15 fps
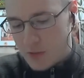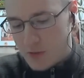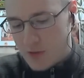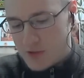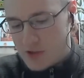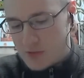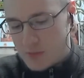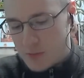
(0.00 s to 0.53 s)
он
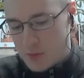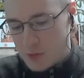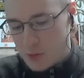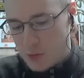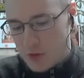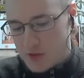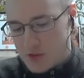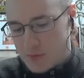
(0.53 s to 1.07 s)
ездил по
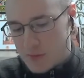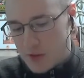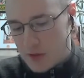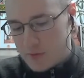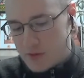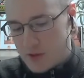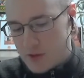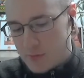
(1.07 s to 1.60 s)
Мадхури и
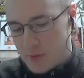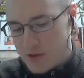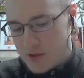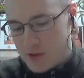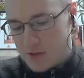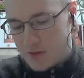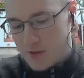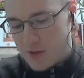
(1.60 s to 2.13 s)
собирал везде
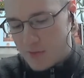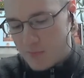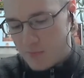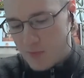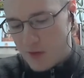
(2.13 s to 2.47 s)
пожертвования.